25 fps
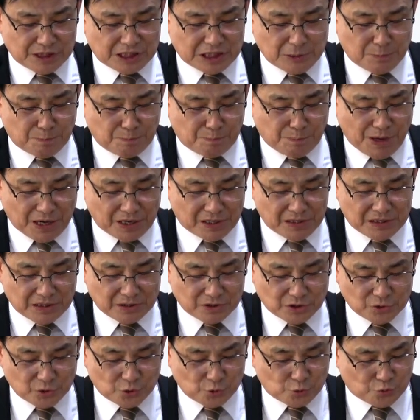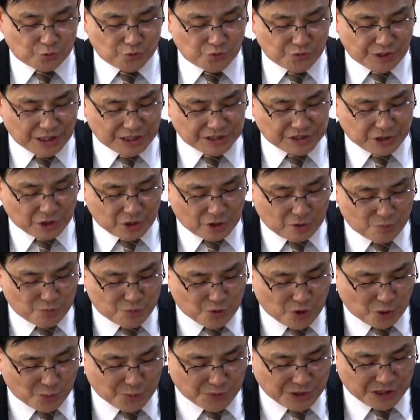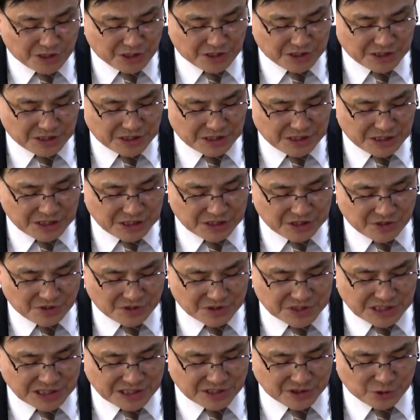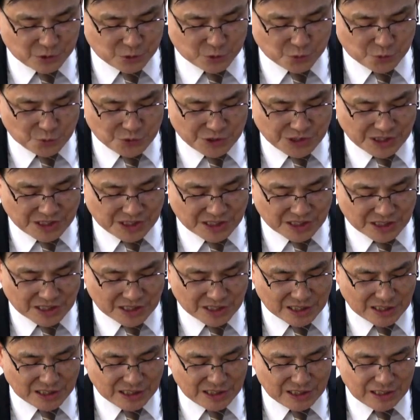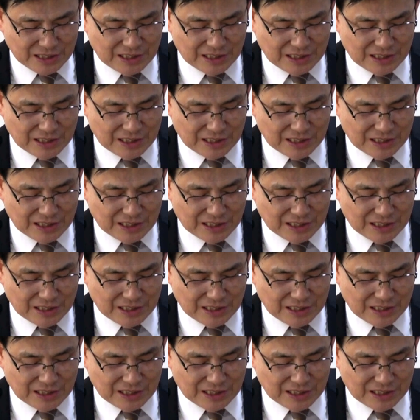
깃발을 든 군대처럼 위험 있는 여자는 누구인가?